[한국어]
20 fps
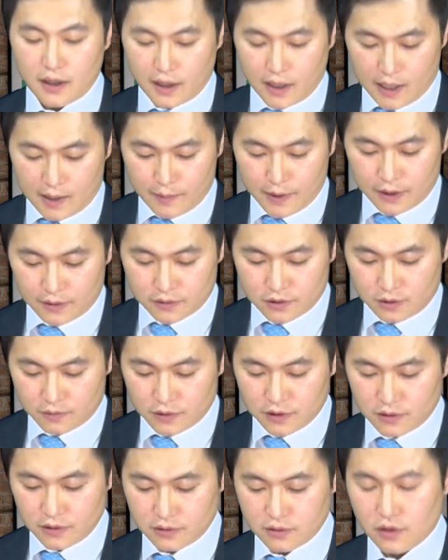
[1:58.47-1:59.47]

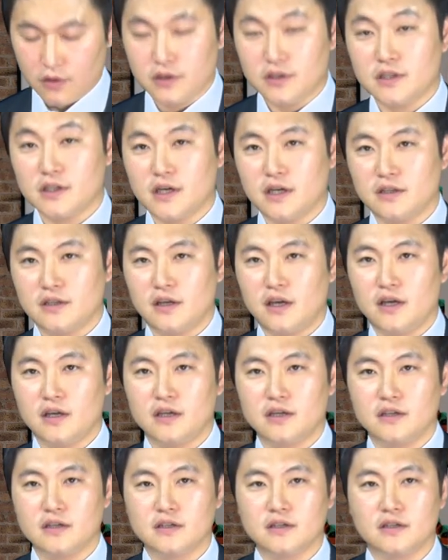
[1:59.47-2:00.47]
가맹점을 설치하는
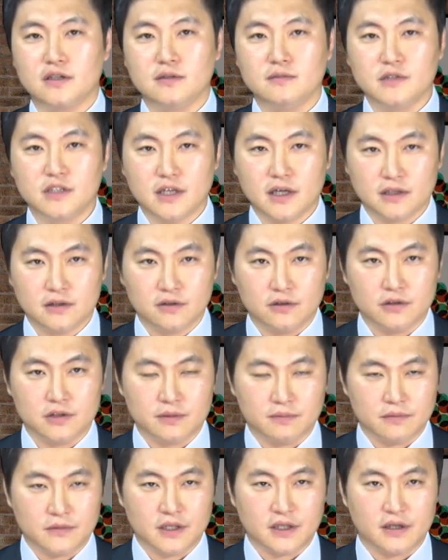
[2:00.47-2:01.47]
행위를 금지하는
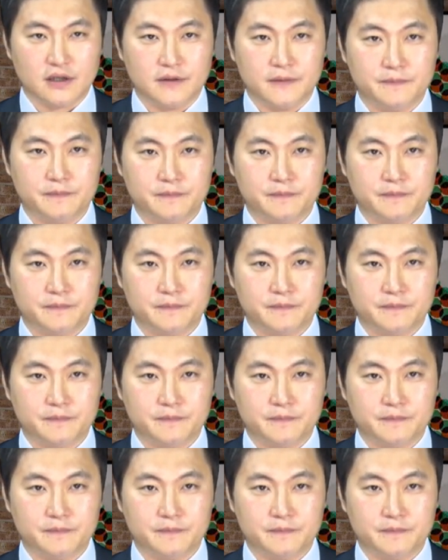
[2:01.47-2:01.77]
것입니다.